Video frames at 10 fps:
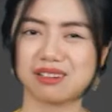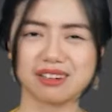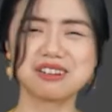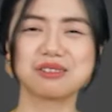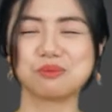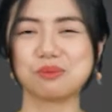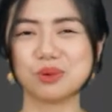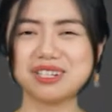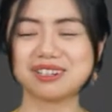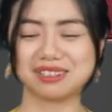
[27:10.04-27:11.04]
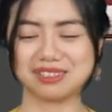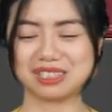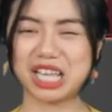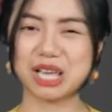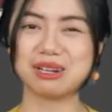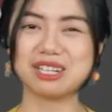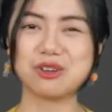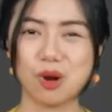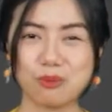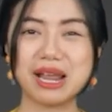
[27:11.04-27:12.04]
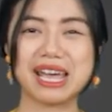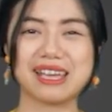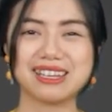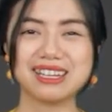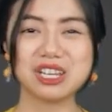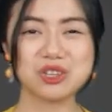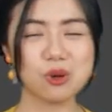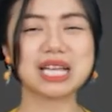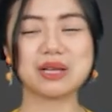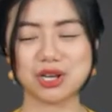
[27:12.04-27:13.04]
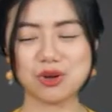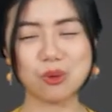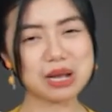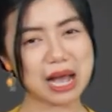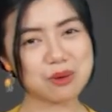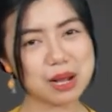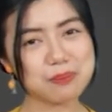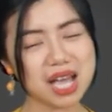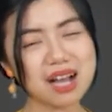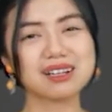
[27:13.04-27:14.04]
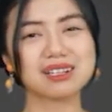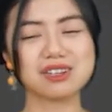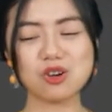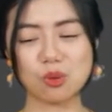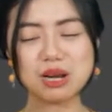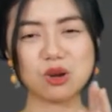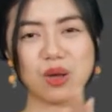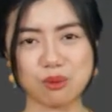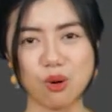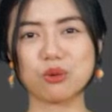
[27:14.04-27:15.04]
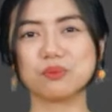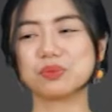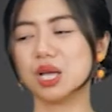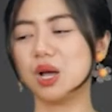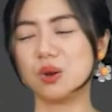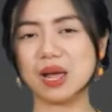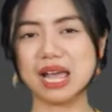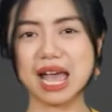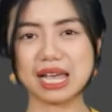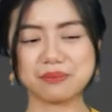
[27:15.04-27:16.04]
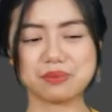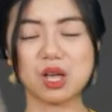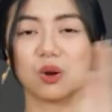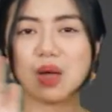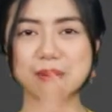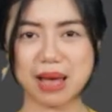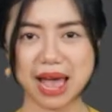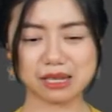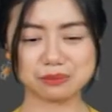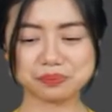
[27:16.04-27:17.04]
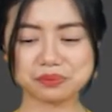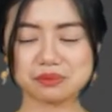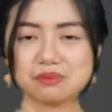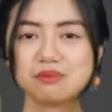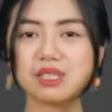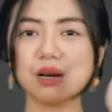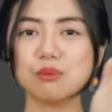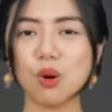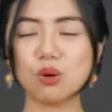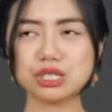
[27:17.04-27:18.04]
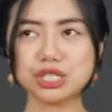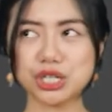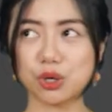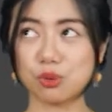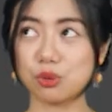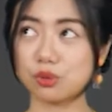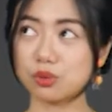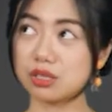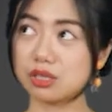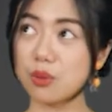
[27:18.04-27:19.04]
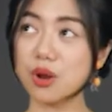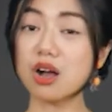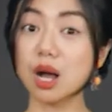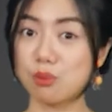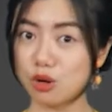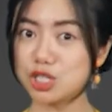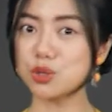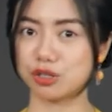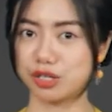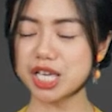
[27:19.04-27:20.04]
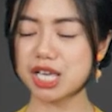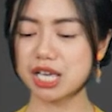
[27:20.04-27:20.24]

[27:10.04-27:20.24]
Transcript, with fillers: được mua được thì mình dùng hộp này dù sao thì nó cũng cao cấp nhất nó cũng là loại 1 loại 2 loại 3 4 triệu đâu đó gần 4 triệu rưỡi